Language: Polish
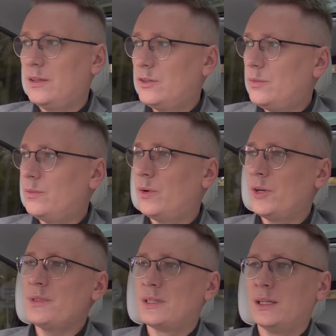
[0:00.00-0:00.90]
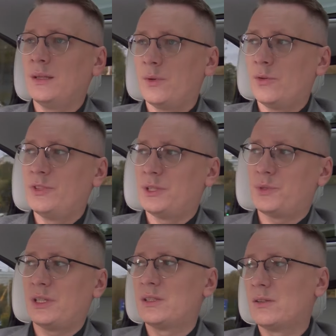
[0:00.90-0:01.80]
no, moim zdaniem również
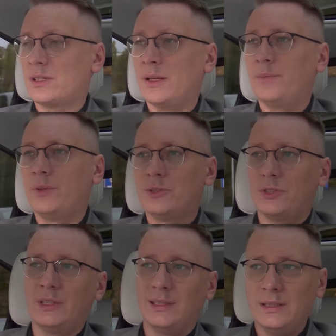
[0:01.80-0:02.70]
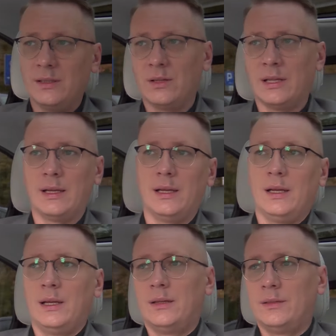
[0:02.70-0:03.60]
przez dostępność nie tylko na, y,
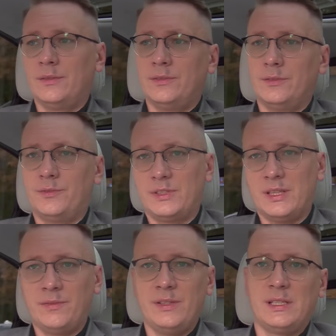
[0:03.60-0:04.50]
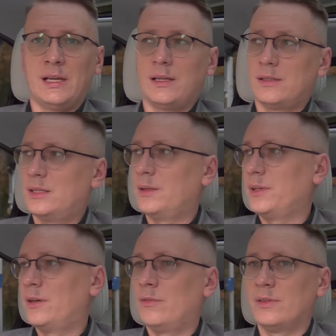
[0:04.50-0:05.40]
w serwisach
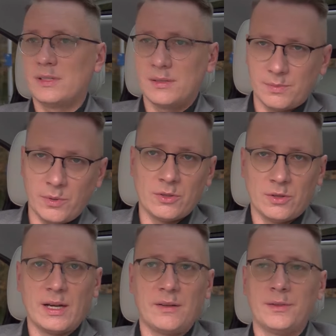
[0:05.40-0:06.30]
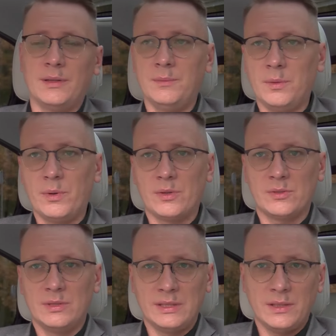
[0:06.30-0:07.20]
streamingowych z pornografią, ale mhm. po
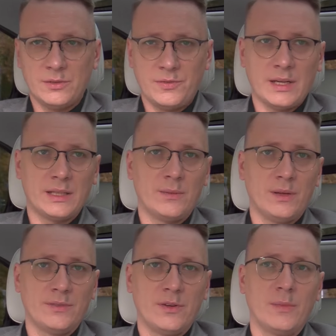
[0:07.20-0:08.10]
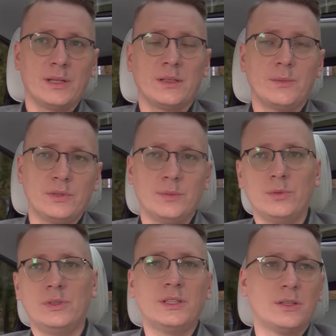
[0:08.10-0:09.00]
prostu na tych otwartych platformach typu,
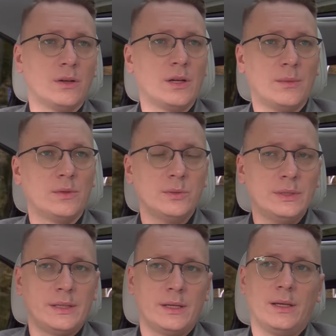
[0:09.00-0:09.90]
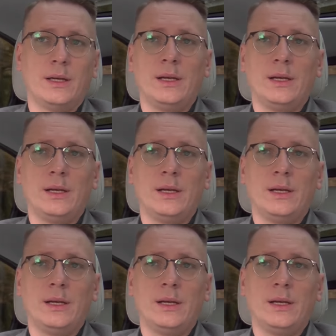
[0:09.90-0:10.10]
typu TikTok albo Twitter.